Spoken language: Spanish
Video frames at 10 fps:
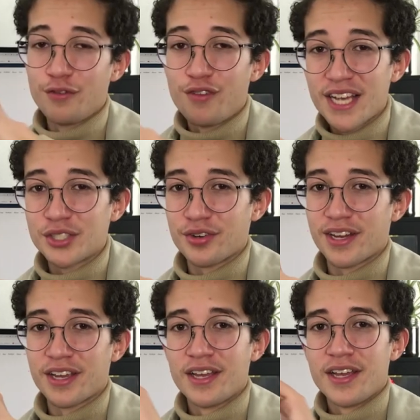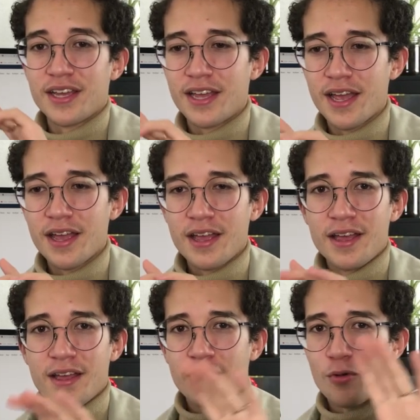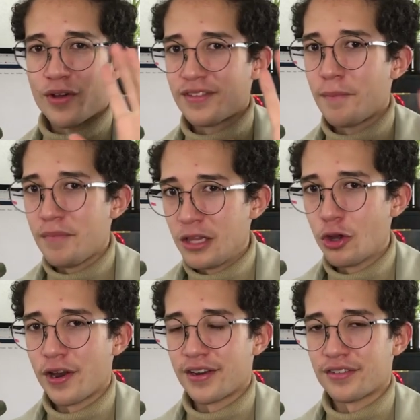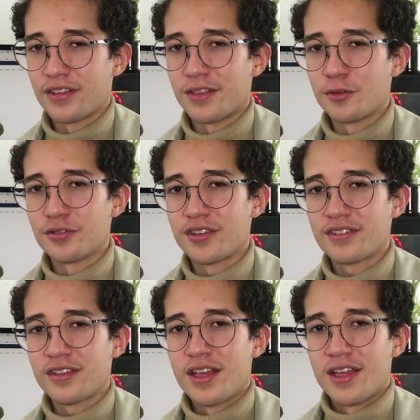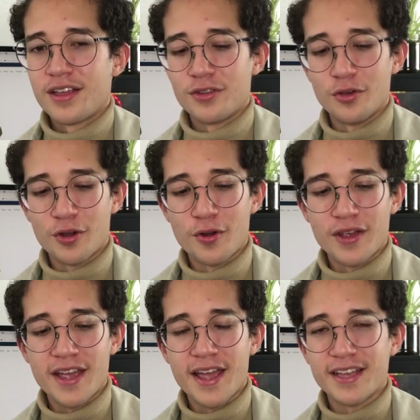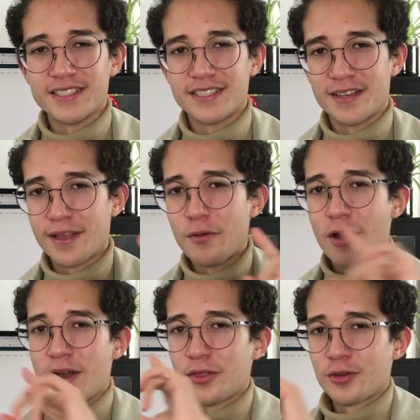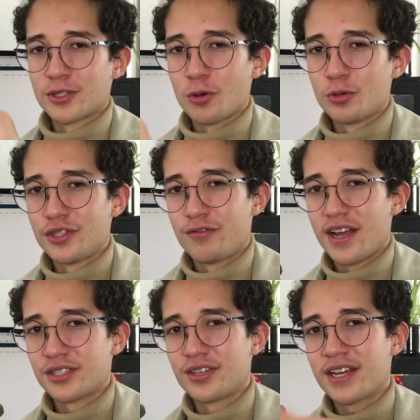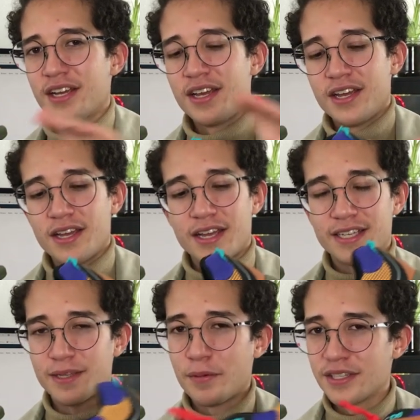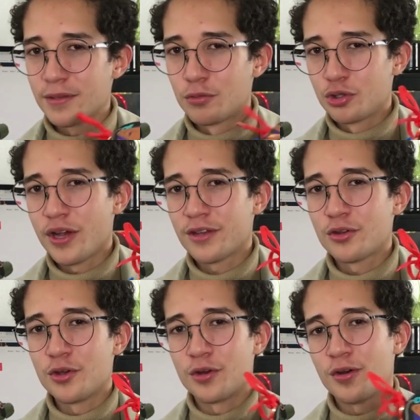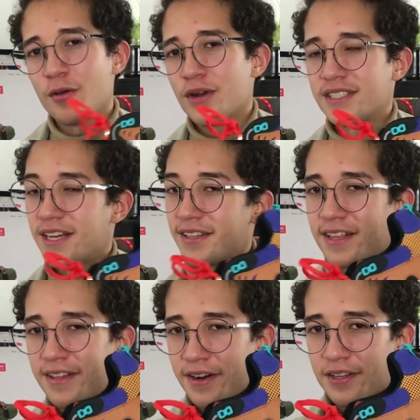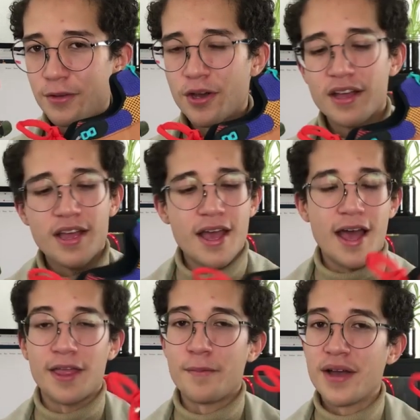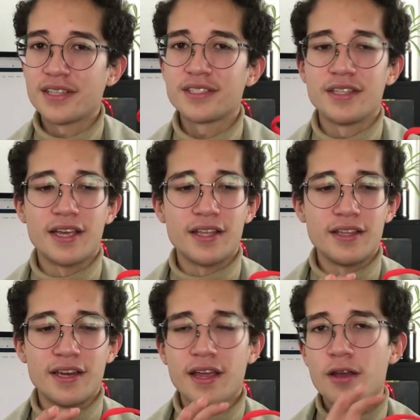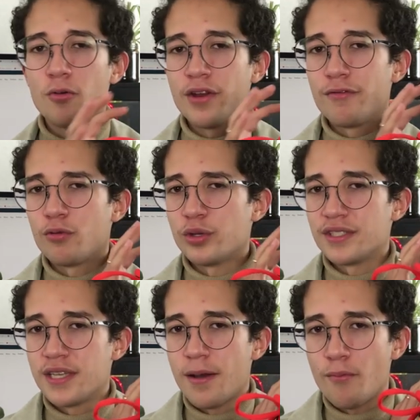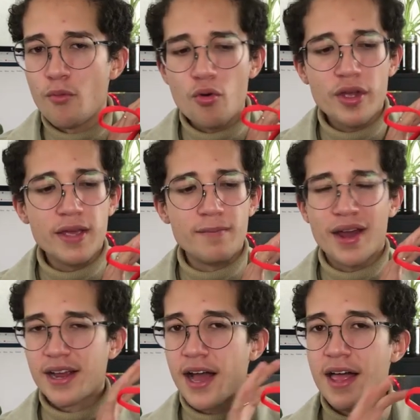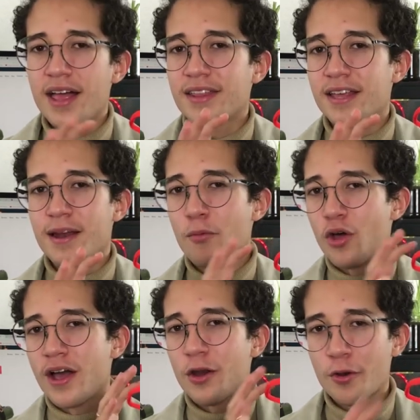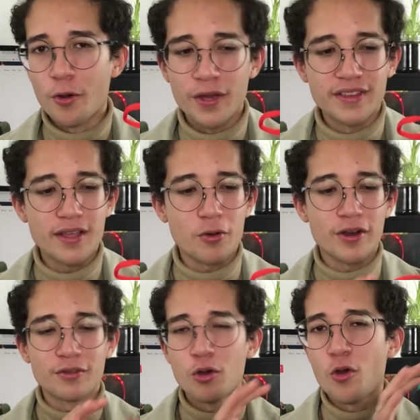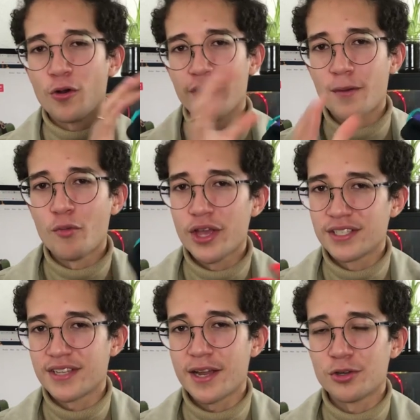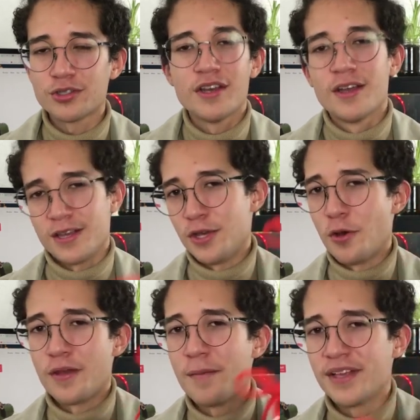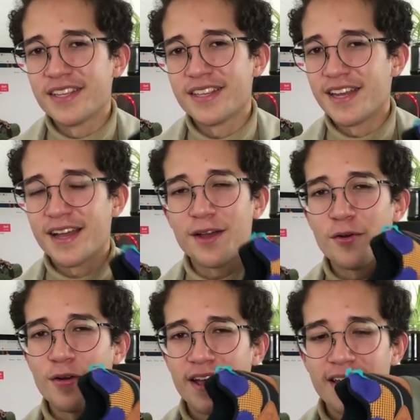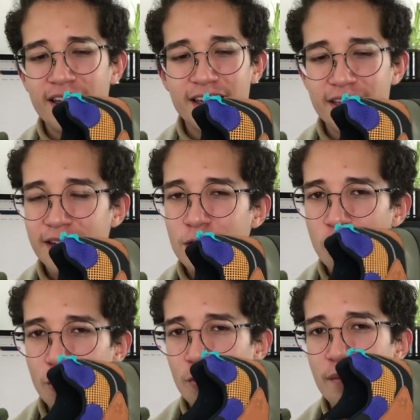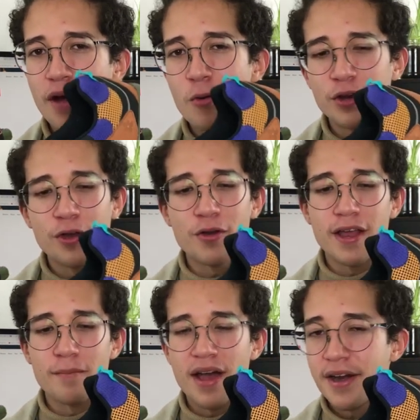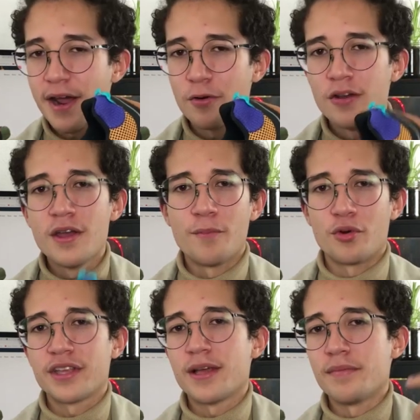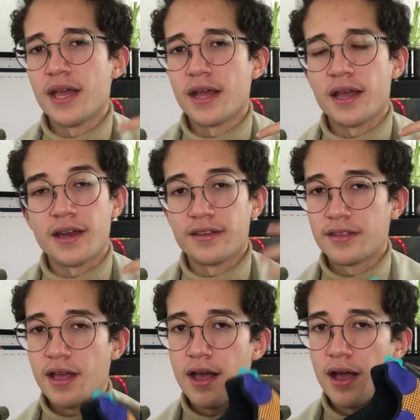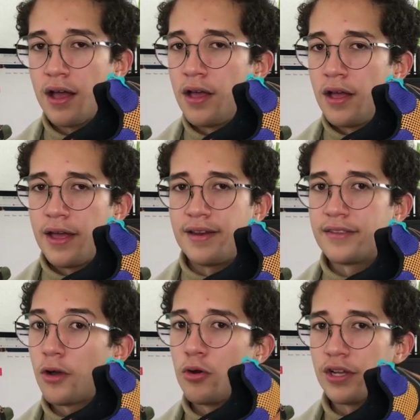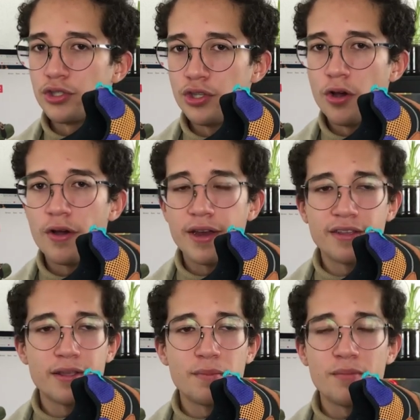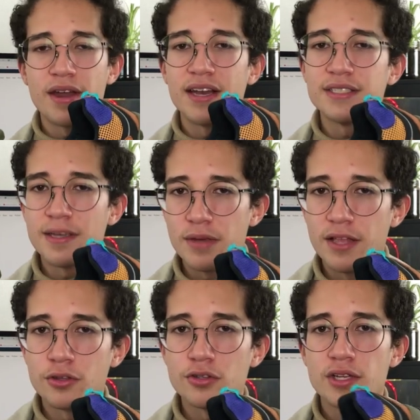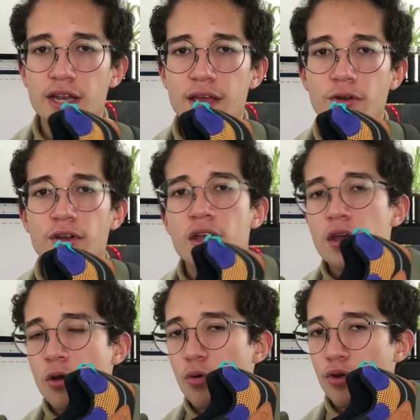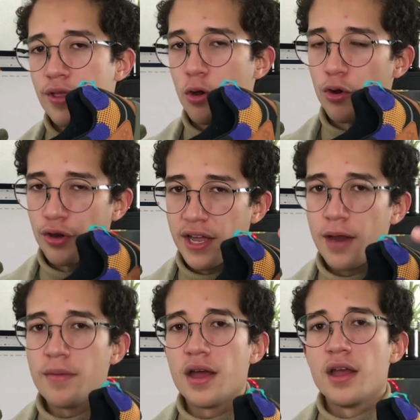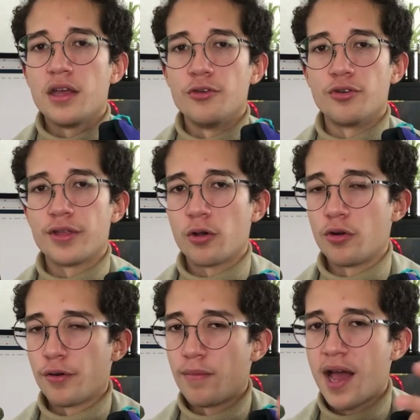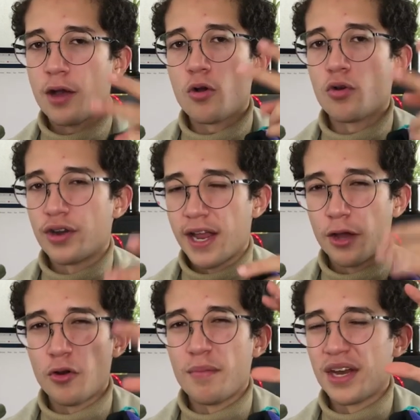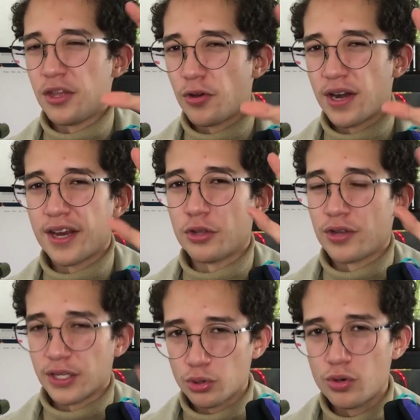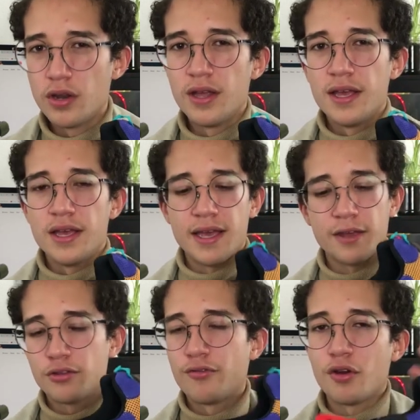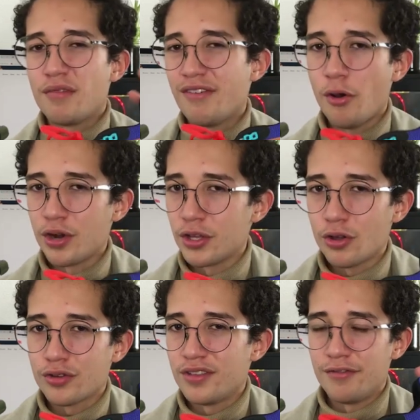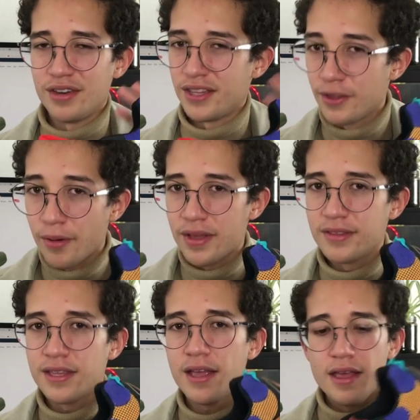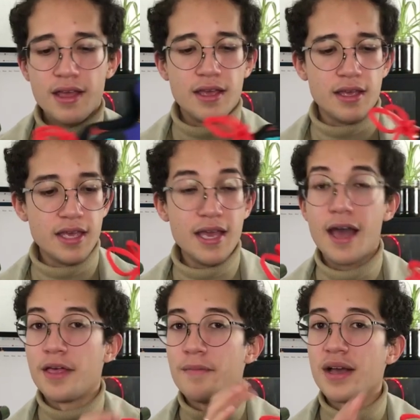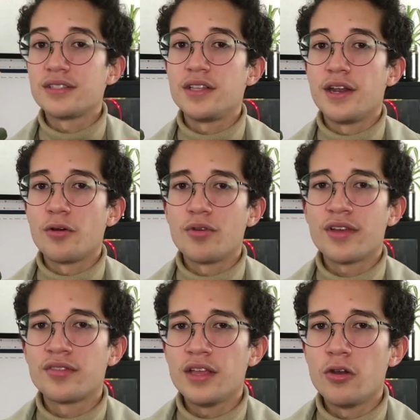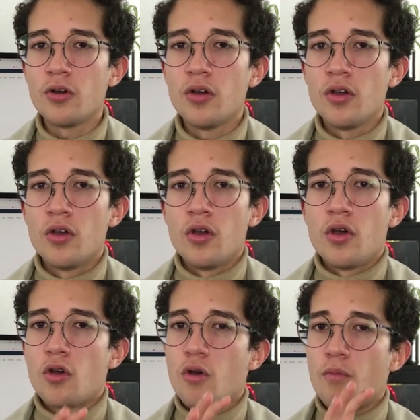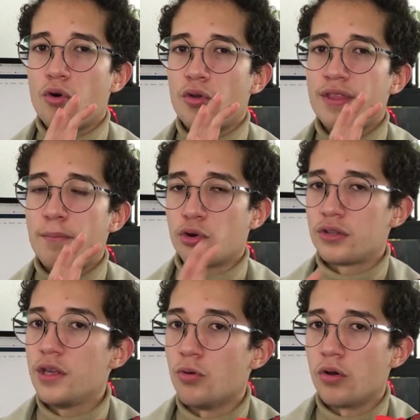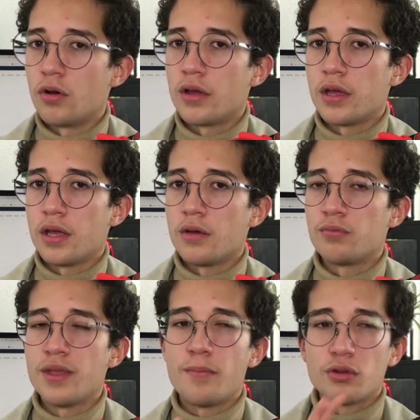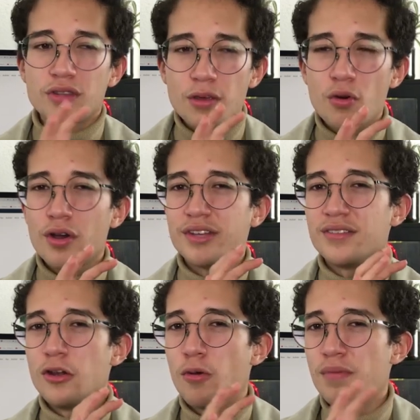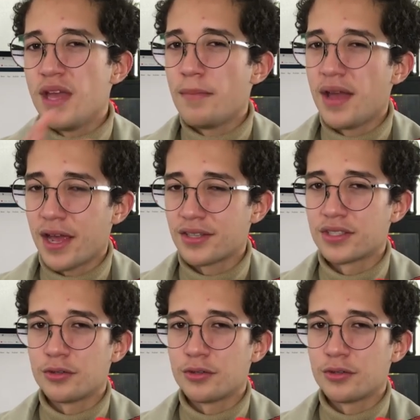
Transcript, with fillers: Flash Track, que cuestan mil dólares. Entonces, yo creo que si estamos hablando de esos Gucci Flash Trek que se parecen mucho a estos, yo creo que es una excelente alternativa. Además de que tienen una influencia muy marcada de la moda de los 90 con estos colores muy extraños y obviamente tenía que eh, elegir el colorway más único y el más raro porque también en esta, en esta colección, en este primer lanzamiento salieron unos de color crema y unos de color blanco con negro, amarillo clarito y azul. Estos fueron mis favoritos definitivamente y además tienen un estilo como deportivo. Eh, deportivo estilo BMX.